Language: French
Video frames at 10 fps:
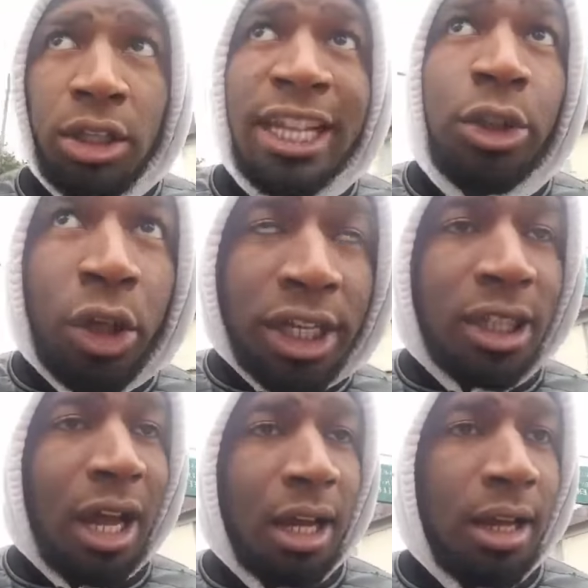l'aide de
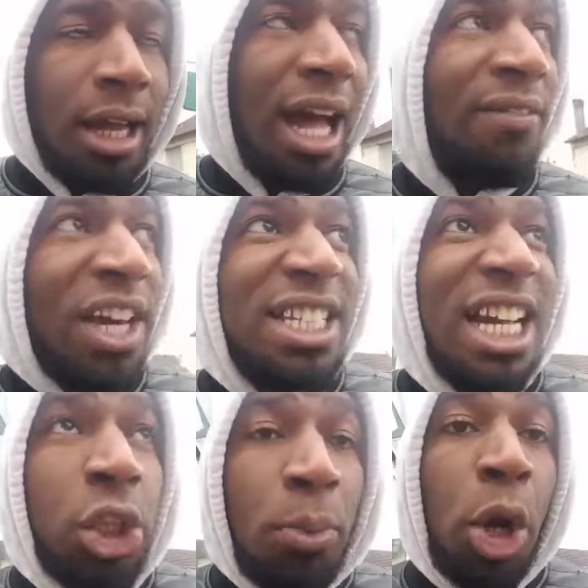l'État, avec
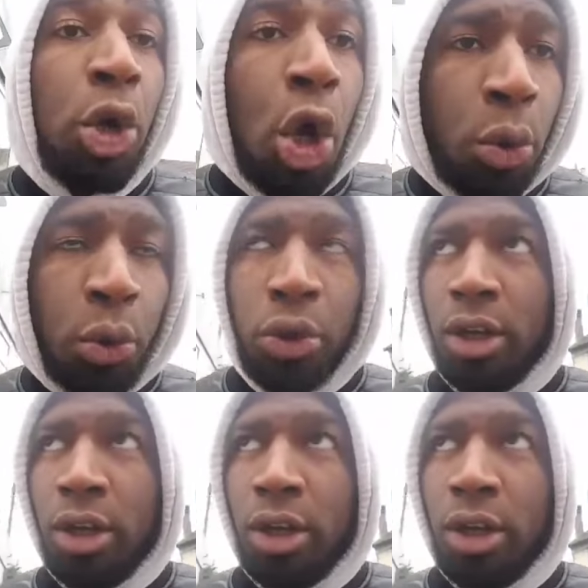exactement l'ANRU,